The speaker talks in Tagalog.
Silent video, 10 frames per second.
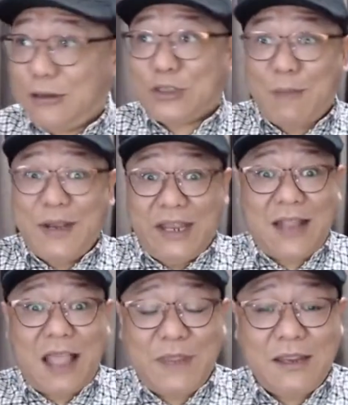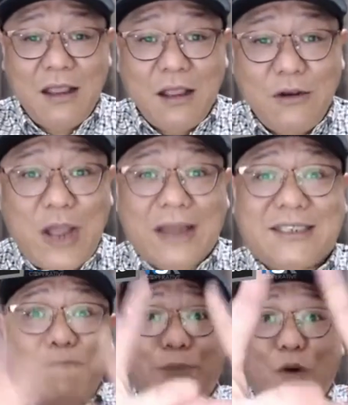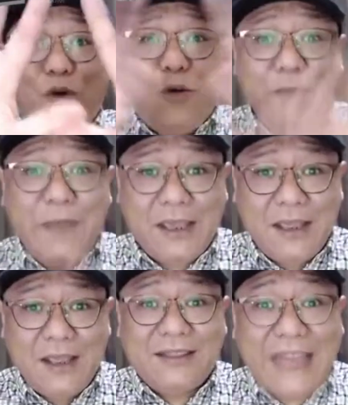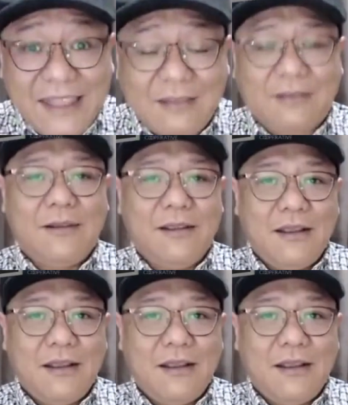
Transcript: Dito sa maliit naming lugar, Sampuho kami, 10.